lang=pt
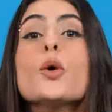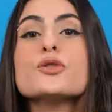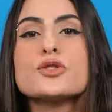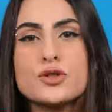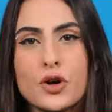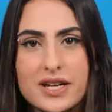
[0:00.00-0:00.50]

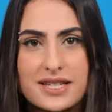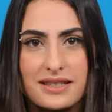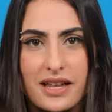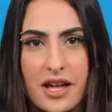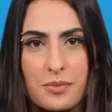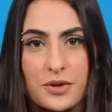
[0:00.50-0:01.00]
Os dois
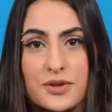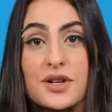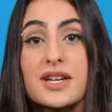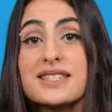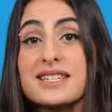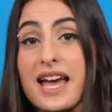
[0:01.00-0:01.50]
termos
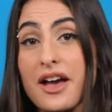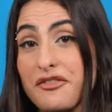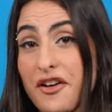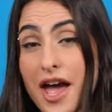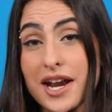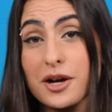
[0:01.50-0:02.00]
se
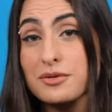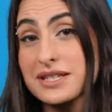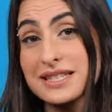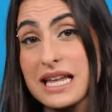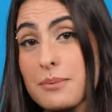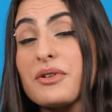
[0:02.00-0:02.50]
referem ao
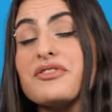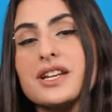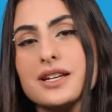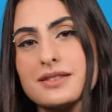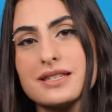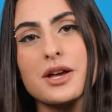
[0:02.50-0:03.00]
sistema
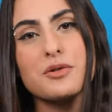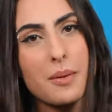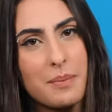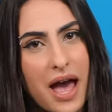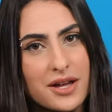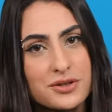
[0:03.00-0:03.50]
financeiro
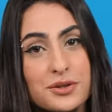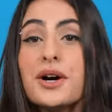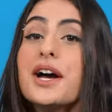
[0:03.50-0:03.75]
aberto,